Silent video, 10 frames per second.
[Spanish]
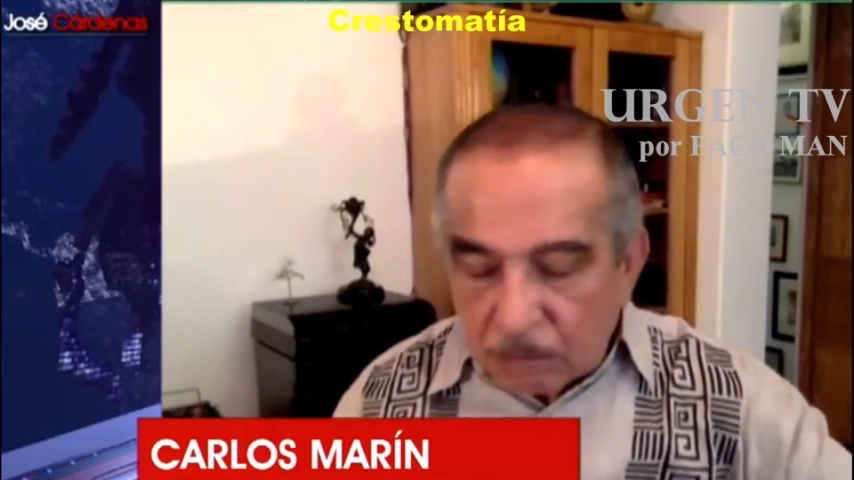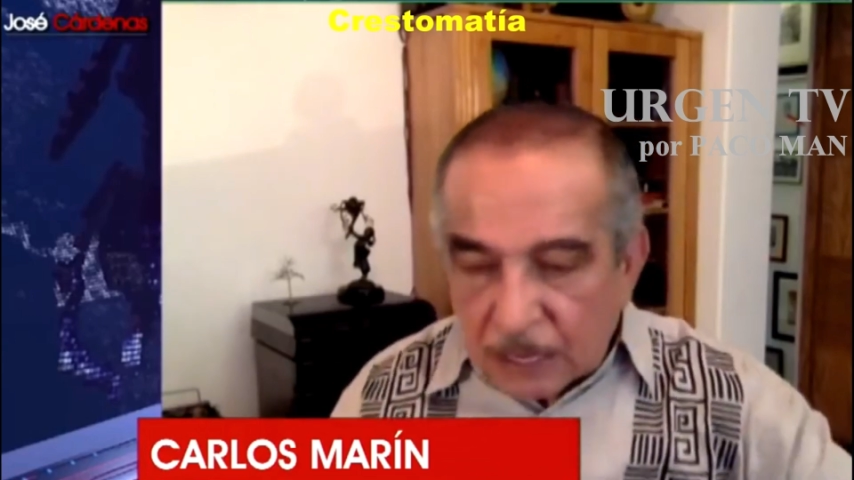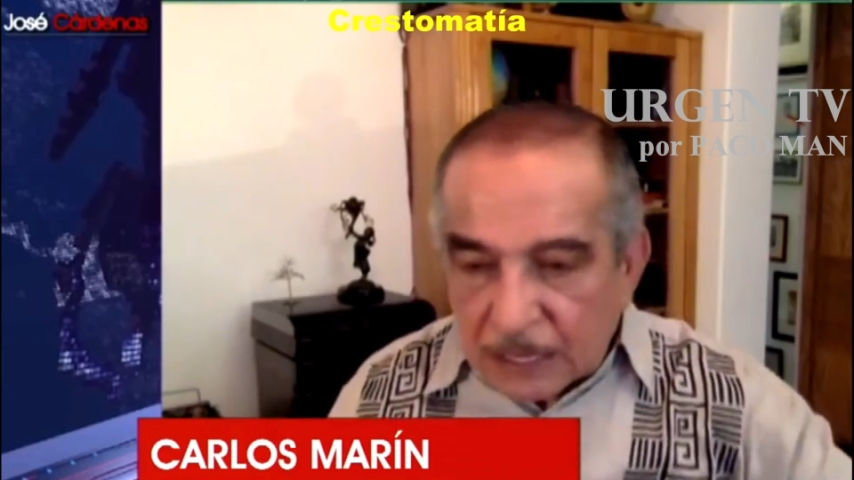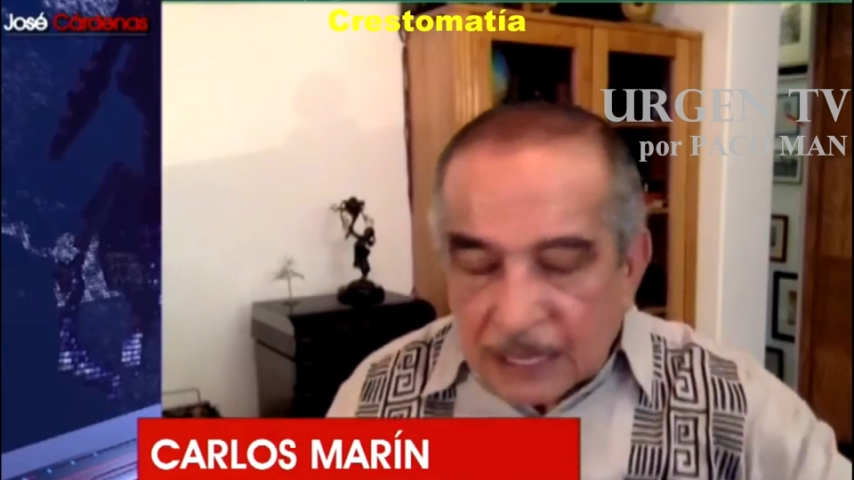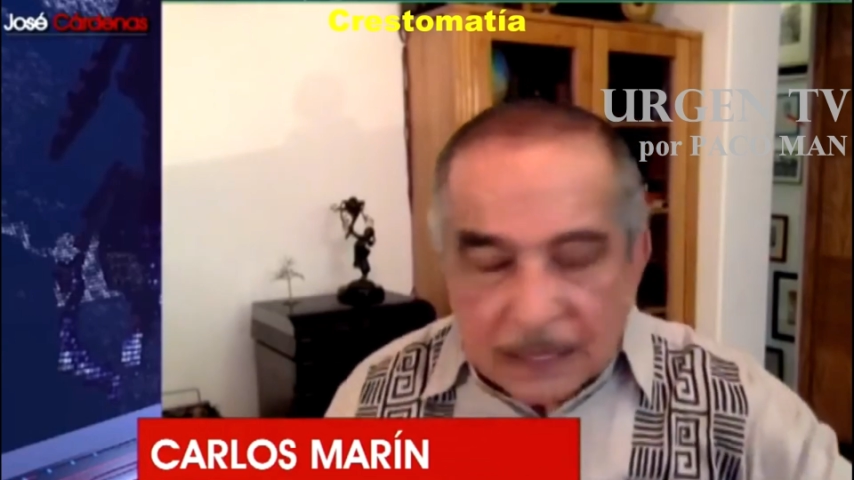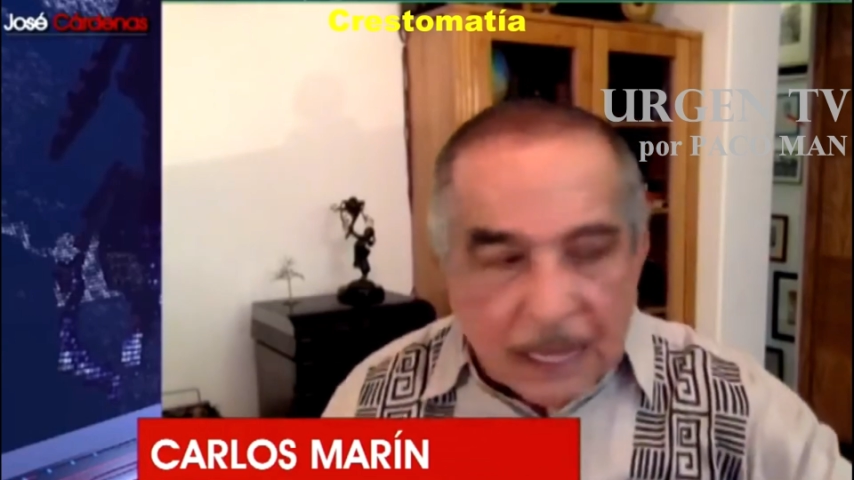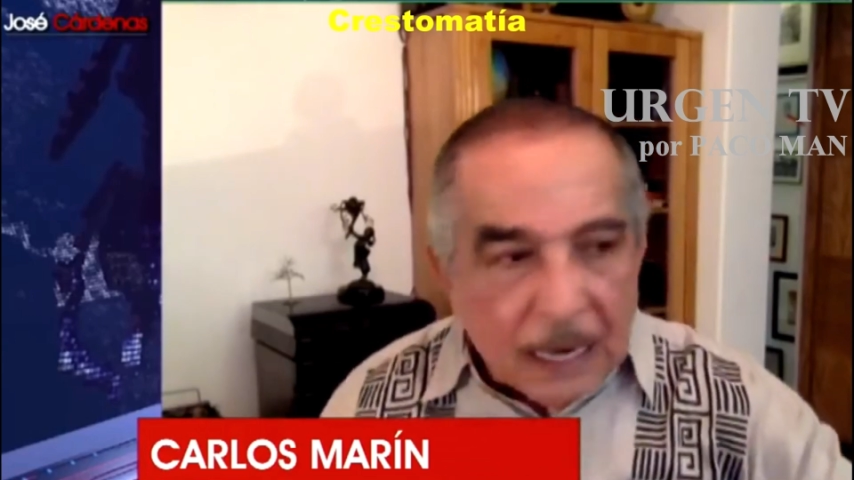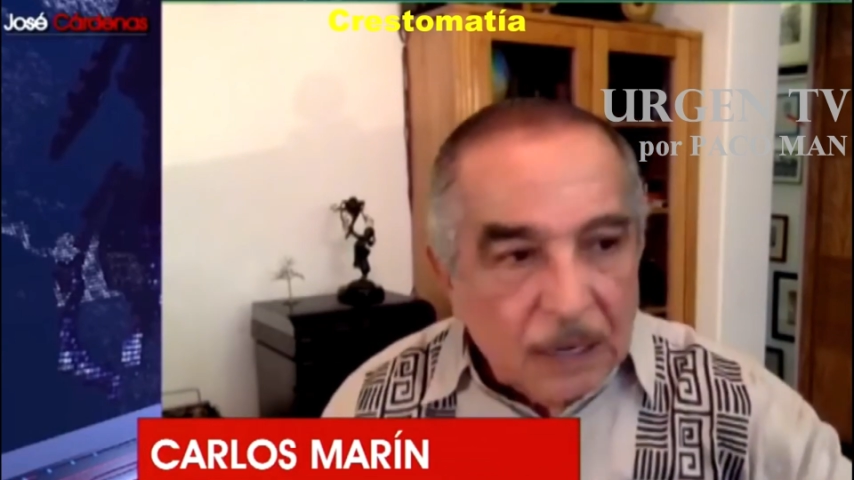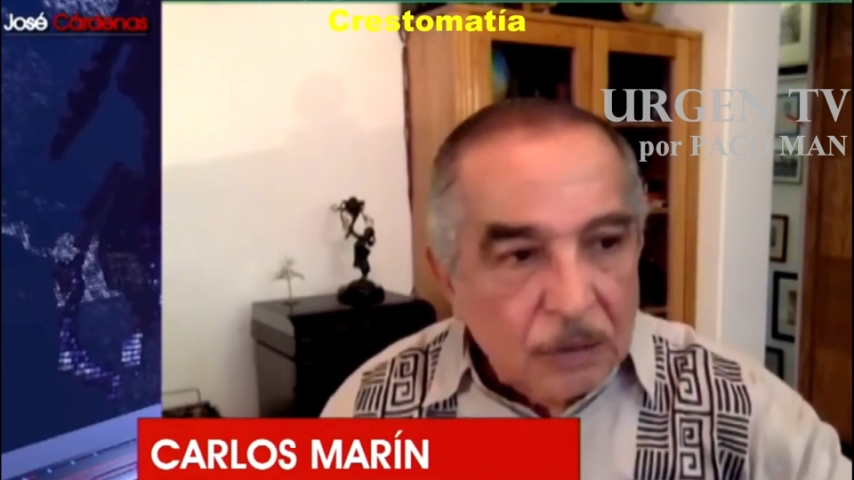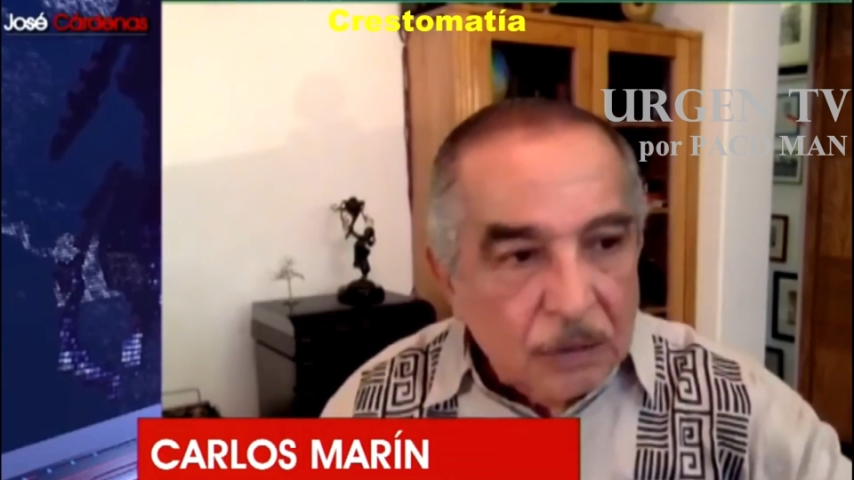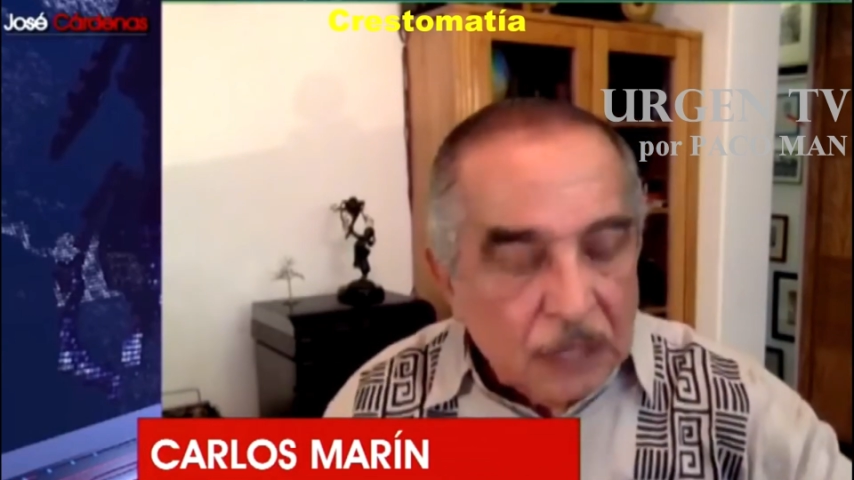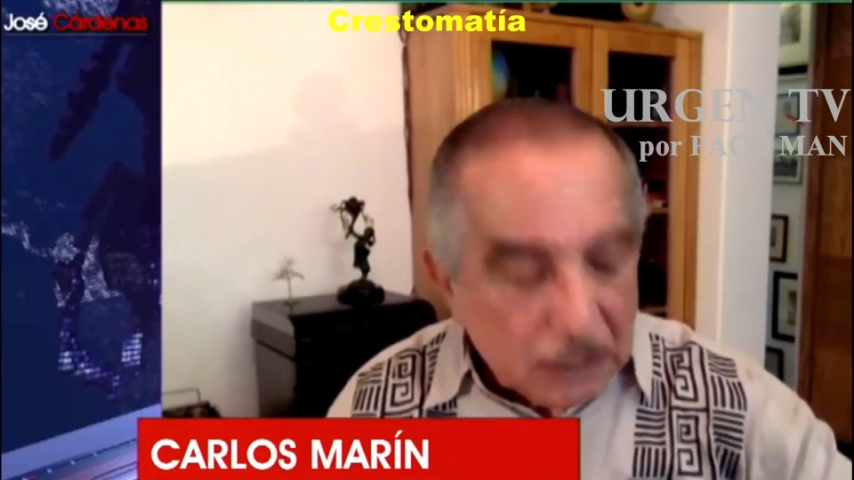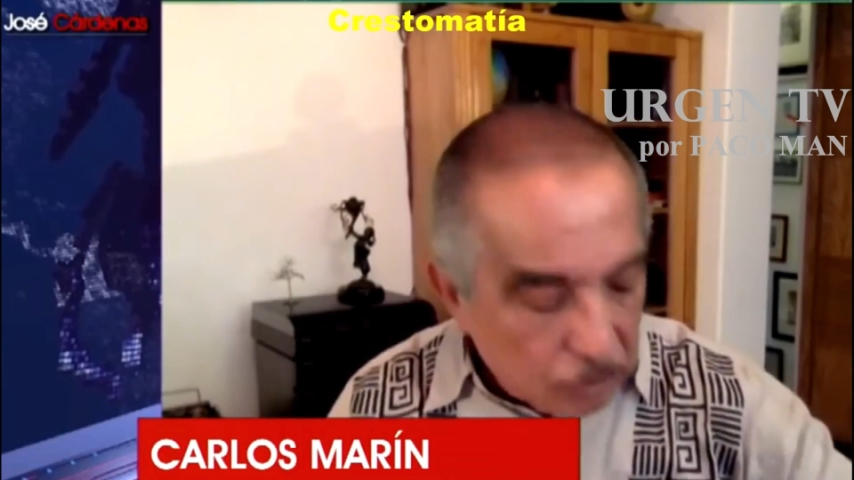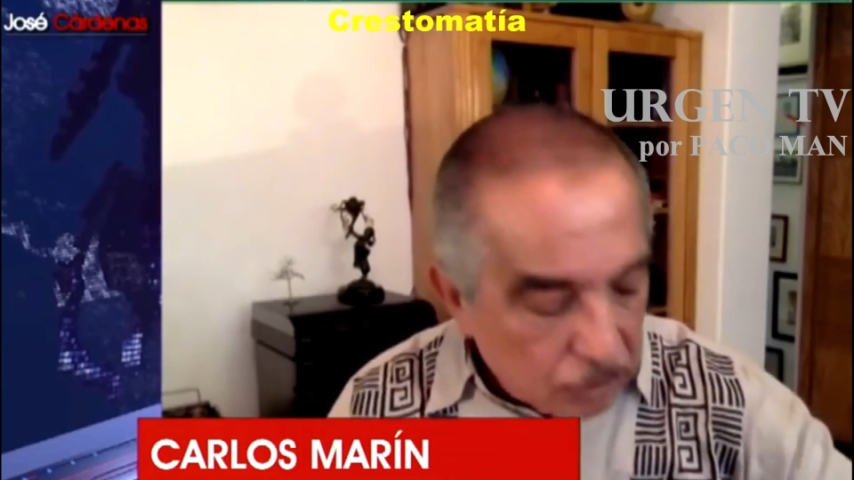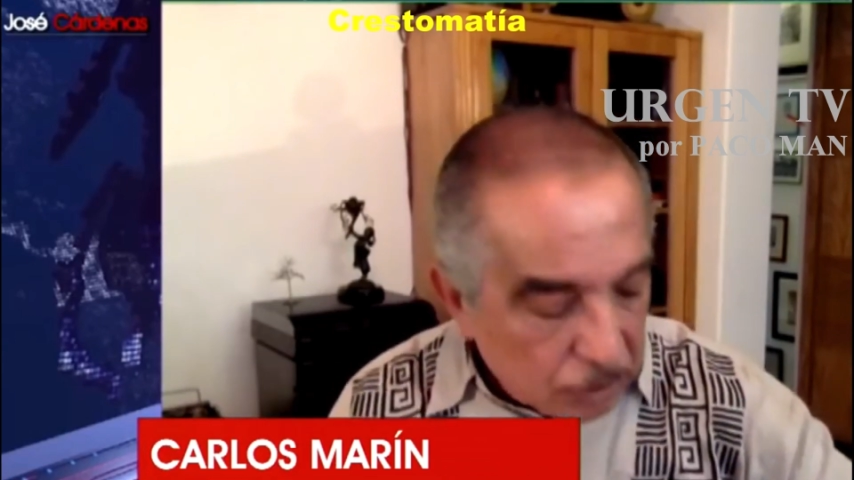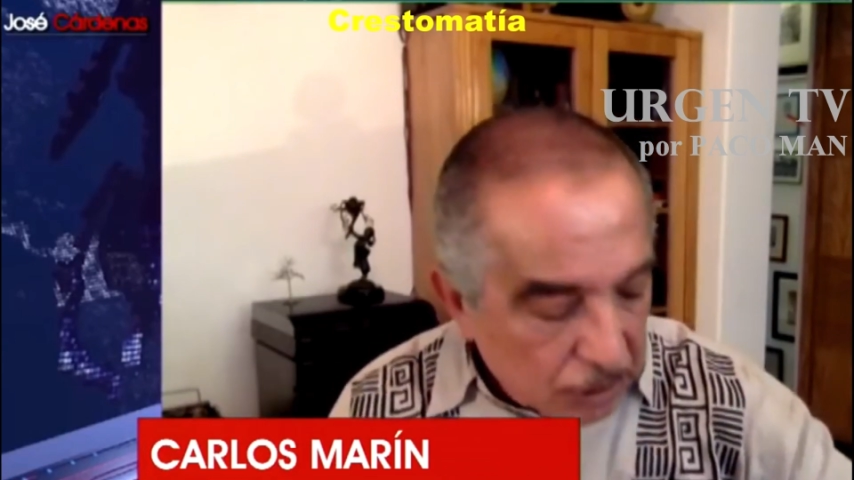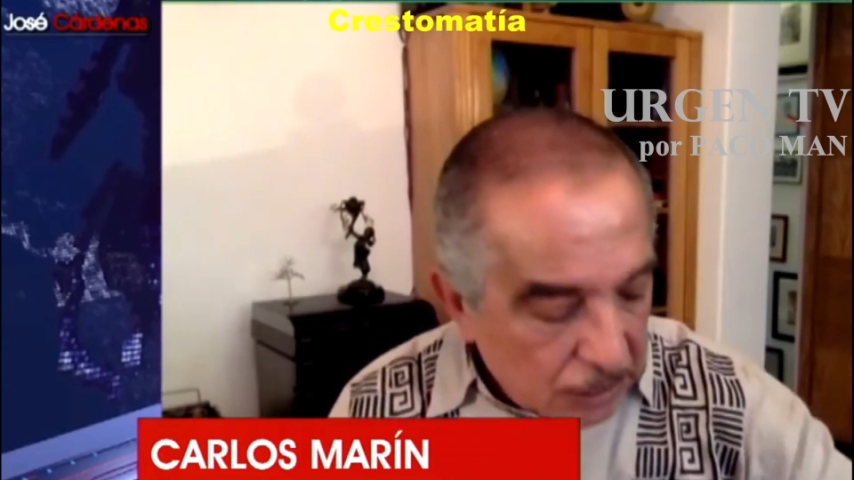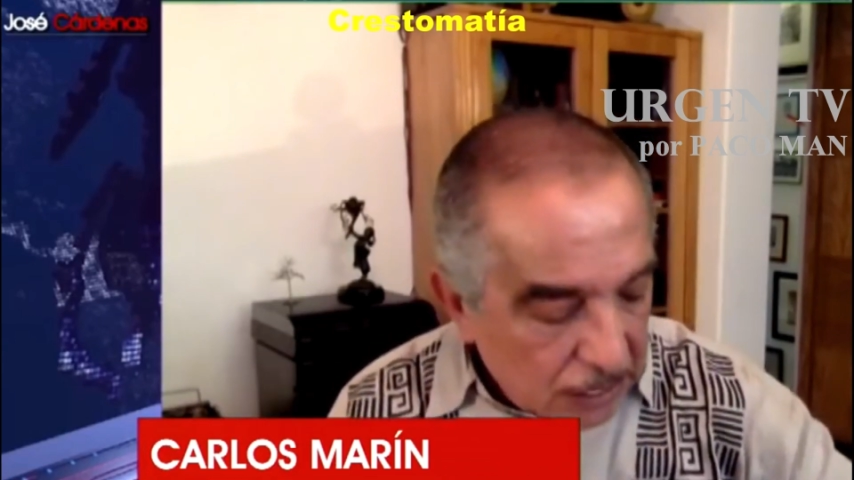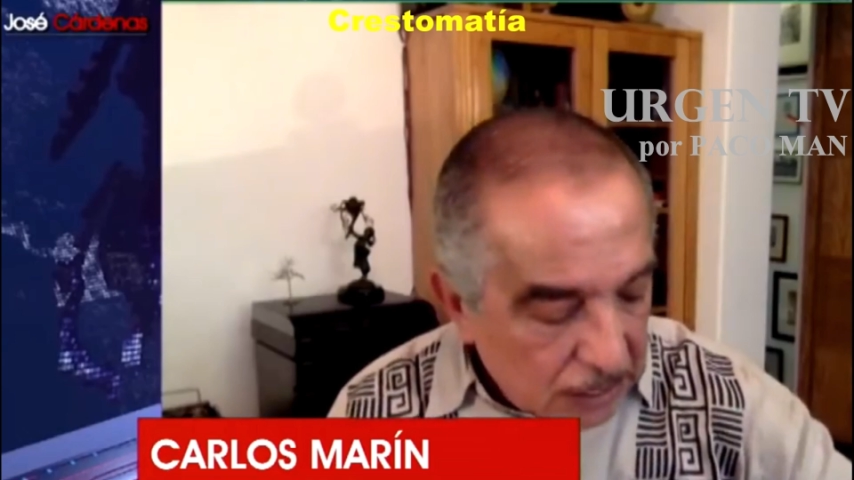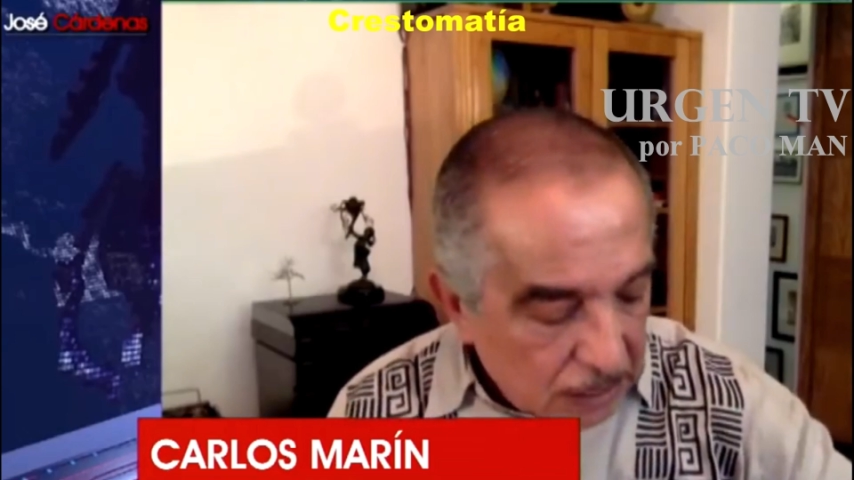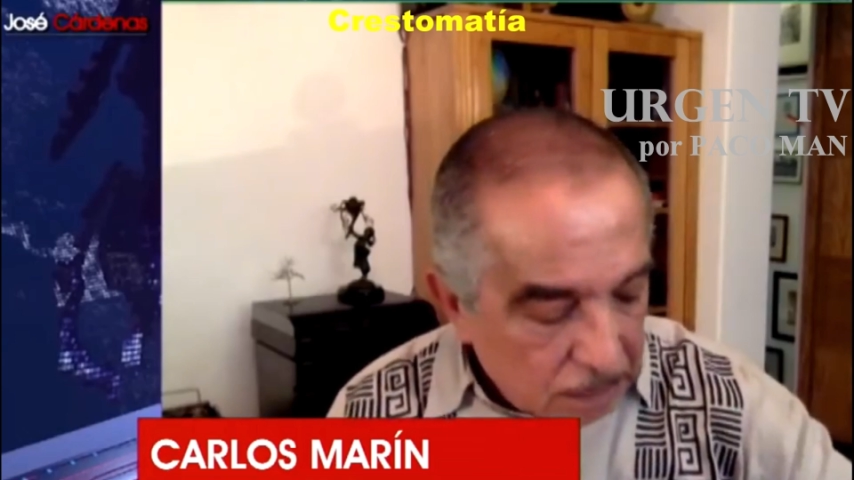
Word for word: mandatarios del continente,